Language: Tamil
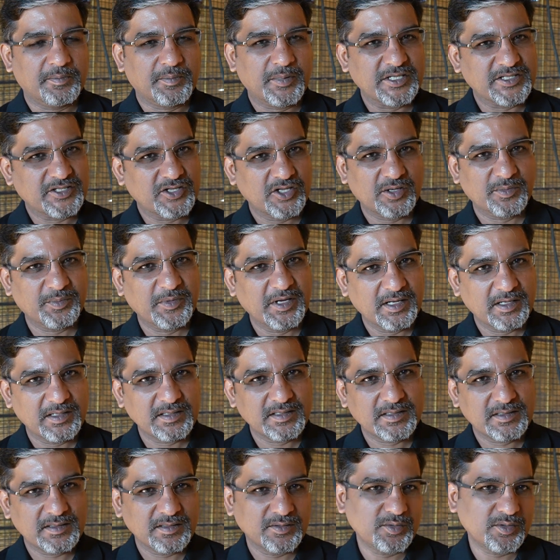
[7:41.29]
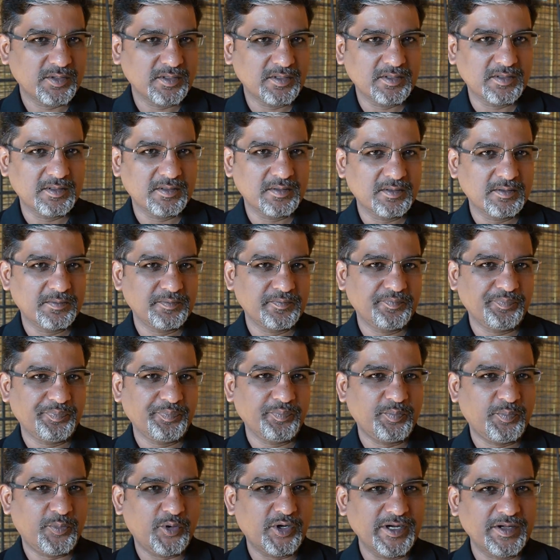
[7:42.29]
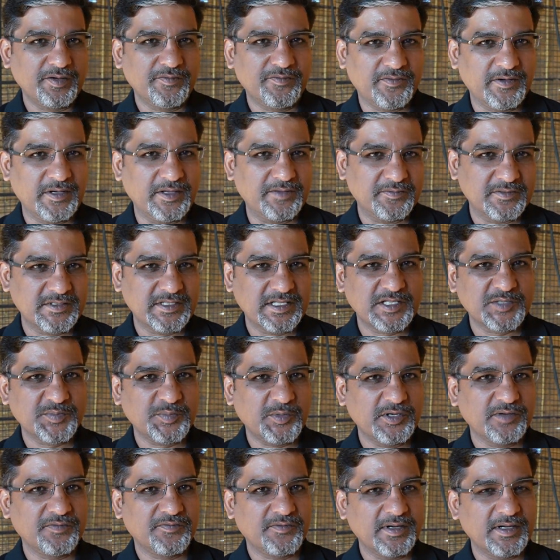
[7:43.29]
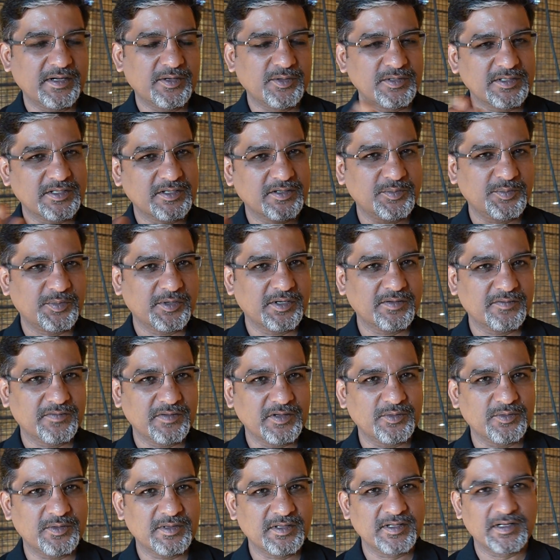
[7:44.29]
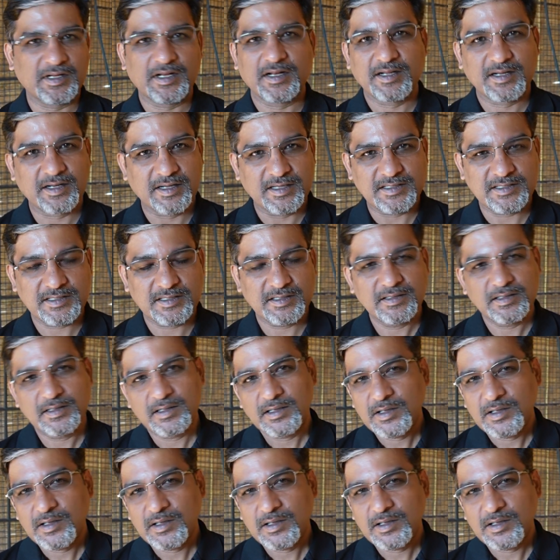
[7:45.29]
ப்ளஸ் ஆர் மைனஸ் ஒரு பாயிண்ட் ஃபைவ் சிக்ஸ் பாயிண்ட் ஃபைவ் டு செவன் பாயிண்ட் ஃபைவ் வந்து நல்ல ரேஞ்சு